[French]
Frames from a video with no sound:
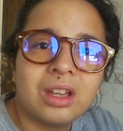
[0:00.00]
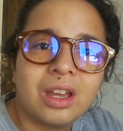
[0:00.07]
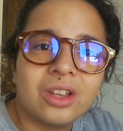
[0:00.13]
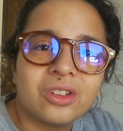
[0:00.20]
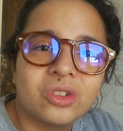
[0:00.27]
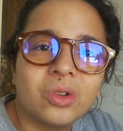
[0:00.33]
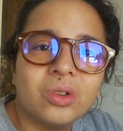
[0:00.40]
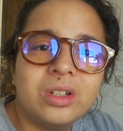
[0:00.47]

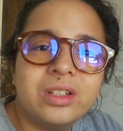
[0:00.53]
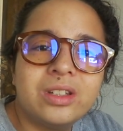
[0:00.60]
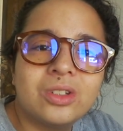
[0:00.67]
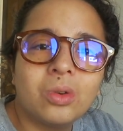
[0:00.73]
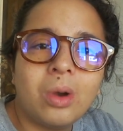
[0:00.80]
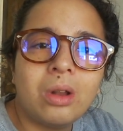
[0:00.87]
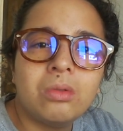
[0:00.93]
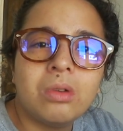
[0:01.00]
est-ce que
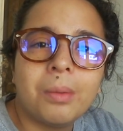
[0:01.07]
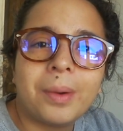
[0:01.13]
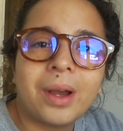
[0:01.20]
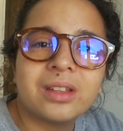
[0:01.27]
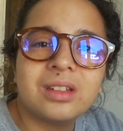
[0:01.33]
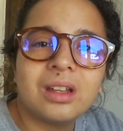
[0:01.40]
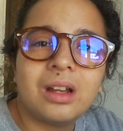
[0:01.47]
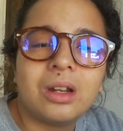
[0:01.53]
l'histoire lui
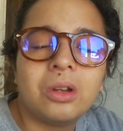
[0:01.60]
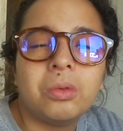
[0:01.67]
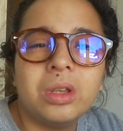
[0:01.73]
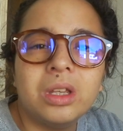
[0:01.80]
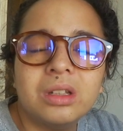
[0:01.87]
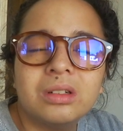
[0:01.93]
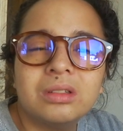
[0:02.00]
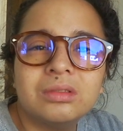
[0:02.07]
appartient à
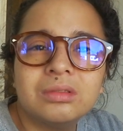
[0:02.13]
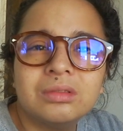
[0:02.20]
lui